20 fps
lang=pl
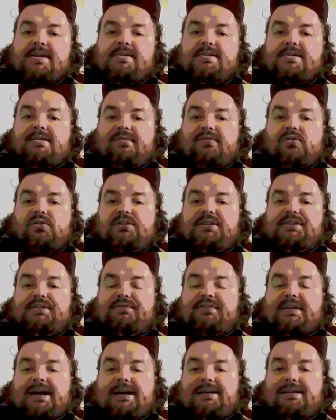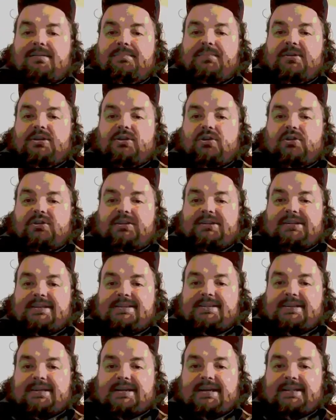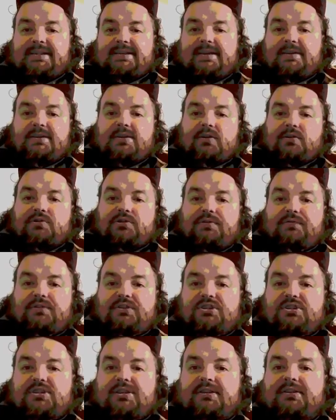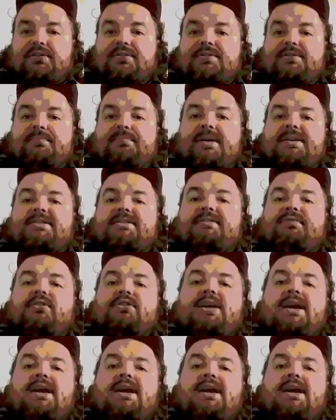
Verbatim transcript: niewolnictwa, ale my te zagadnienia oczywiście, drodzy Państwo,